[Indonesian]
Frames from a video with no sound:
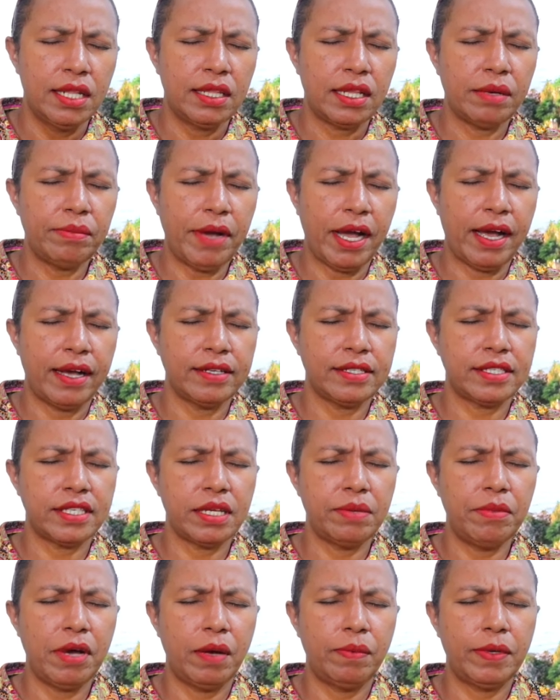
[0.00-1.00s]
Terima
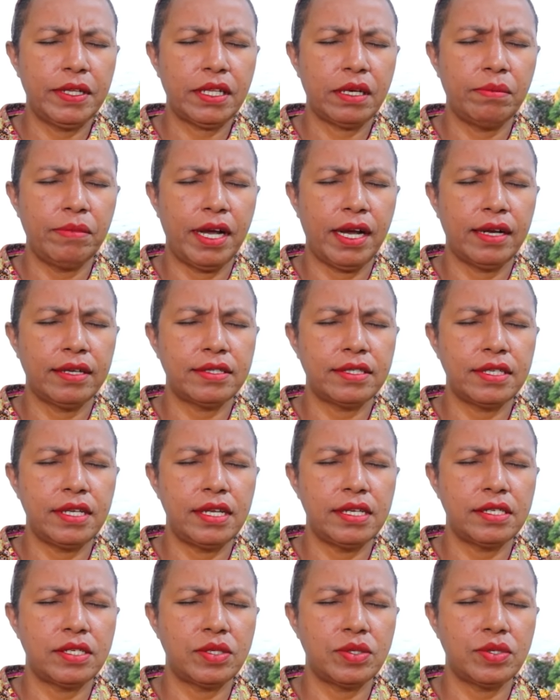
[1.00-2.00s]
kasih Bapak, terima
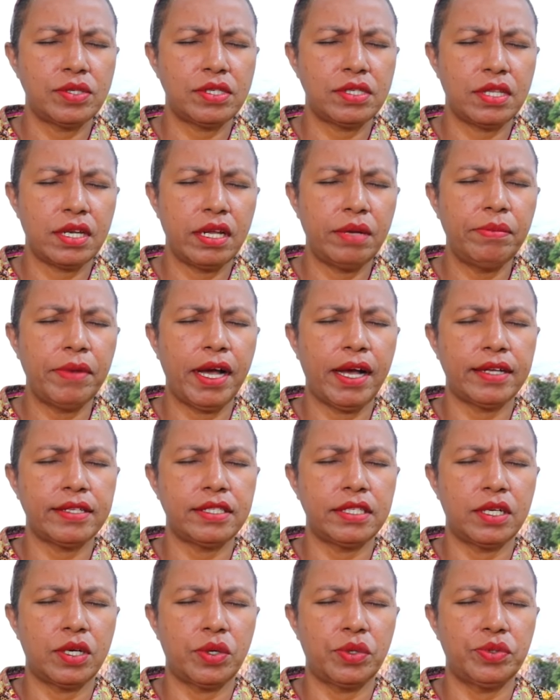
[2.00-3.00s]
kasih Yesus, terima
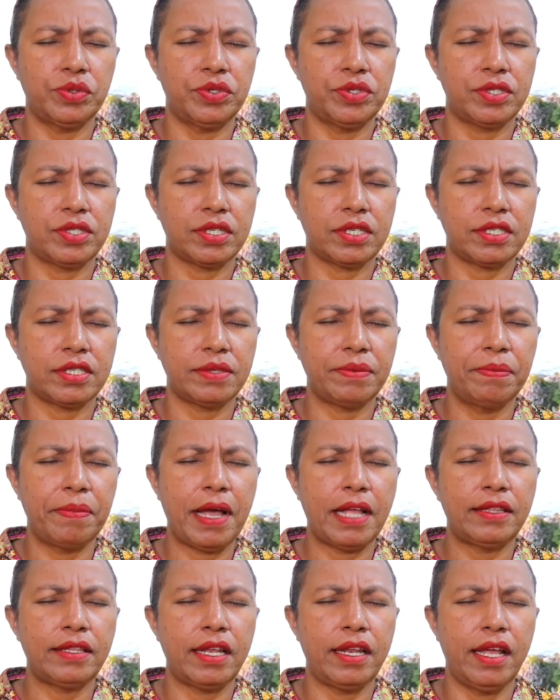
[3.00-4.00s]
kasih Roh Kudus.
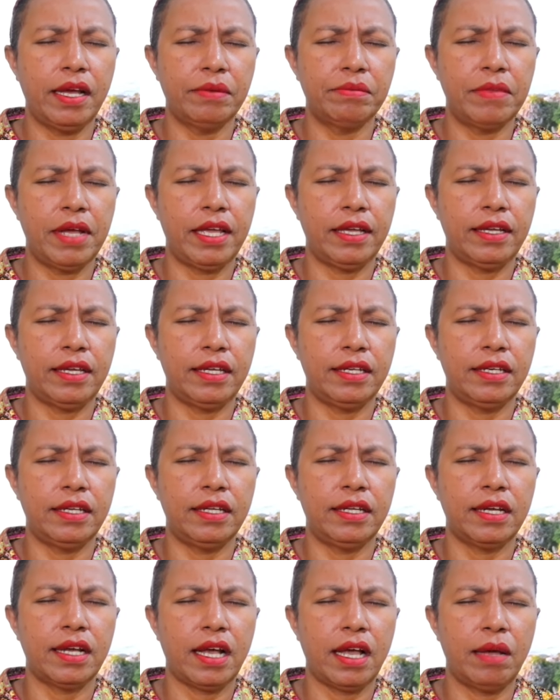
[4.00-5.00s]
Kesempatan yang baik
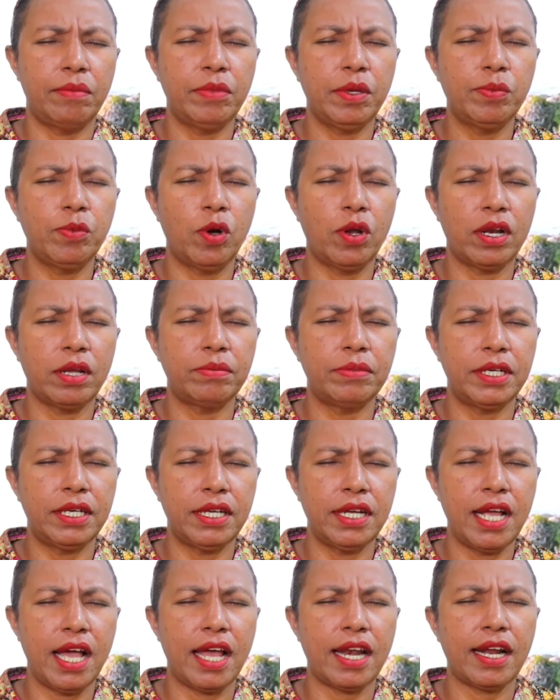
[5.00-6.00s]
ini kami boleh
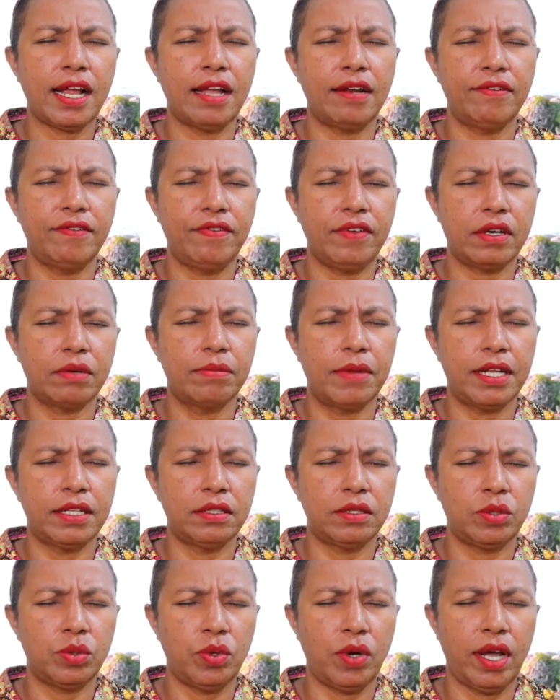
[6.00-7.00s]
mendengarkan
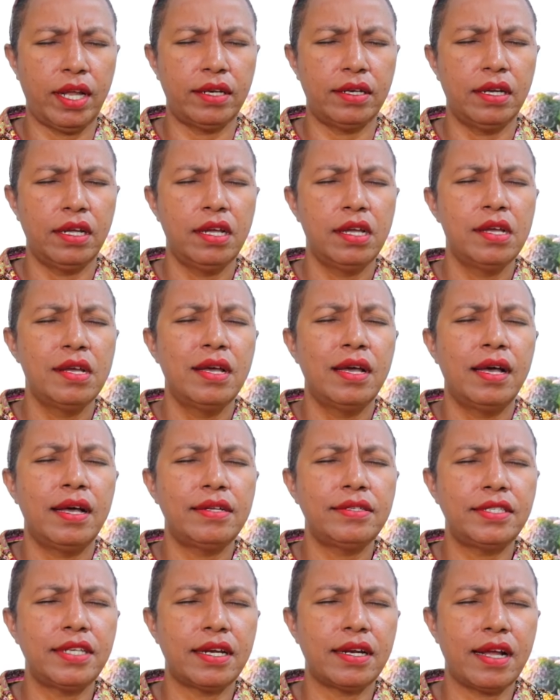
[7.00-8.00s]
firman Tuhan.
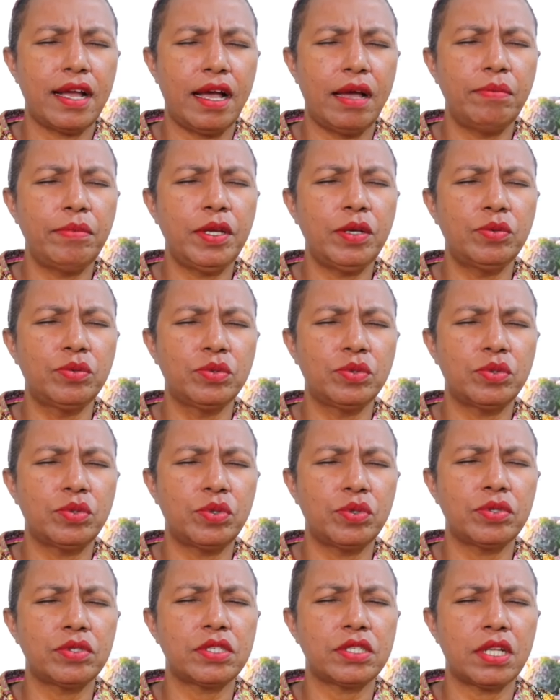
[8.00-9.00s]
Ajar kami
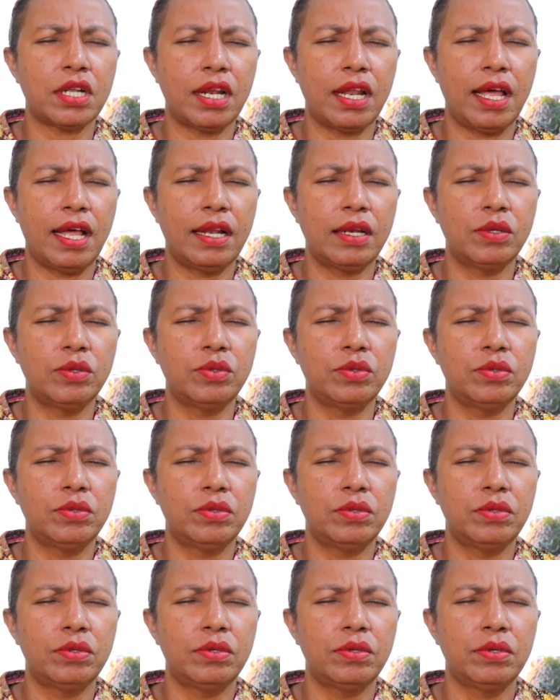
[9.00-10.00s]
untuk
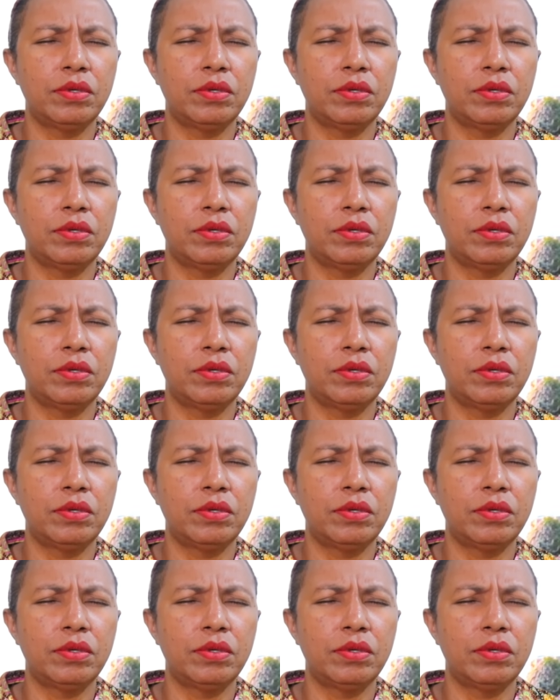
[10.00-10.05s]
selalu